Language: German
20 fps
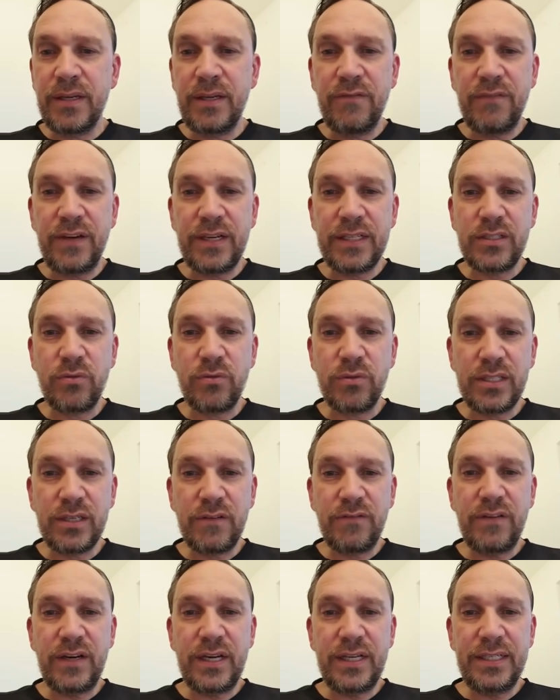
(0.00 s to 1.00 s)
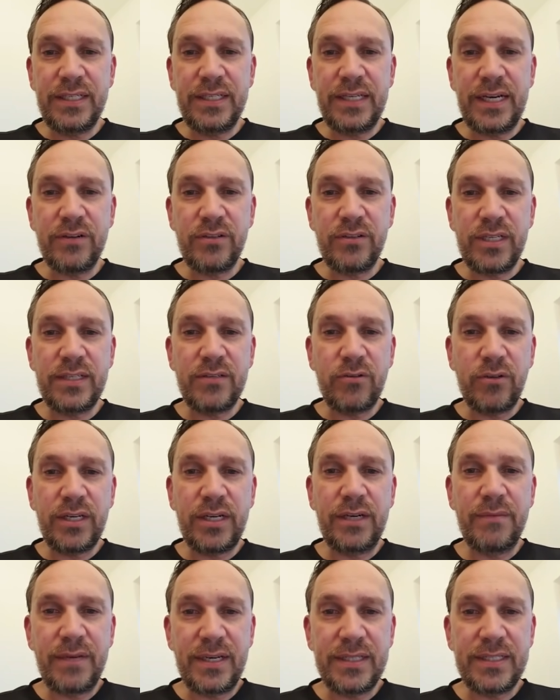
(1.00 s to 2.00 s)
Infektionsgefahr, die dadurch, dass
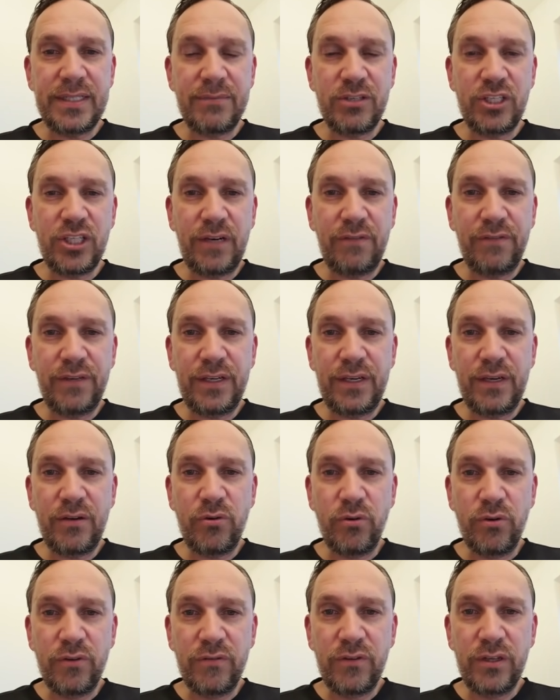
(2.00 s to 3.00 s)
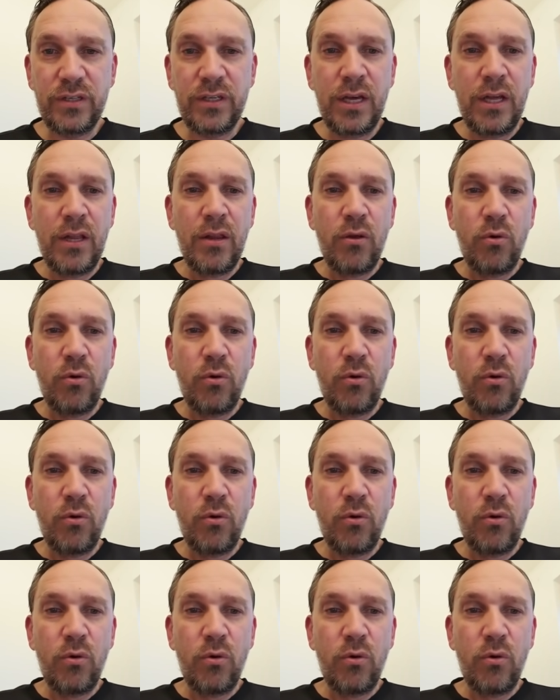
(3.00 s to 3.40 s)
irgendeine Maßnahme stattfindet, erhöht wird?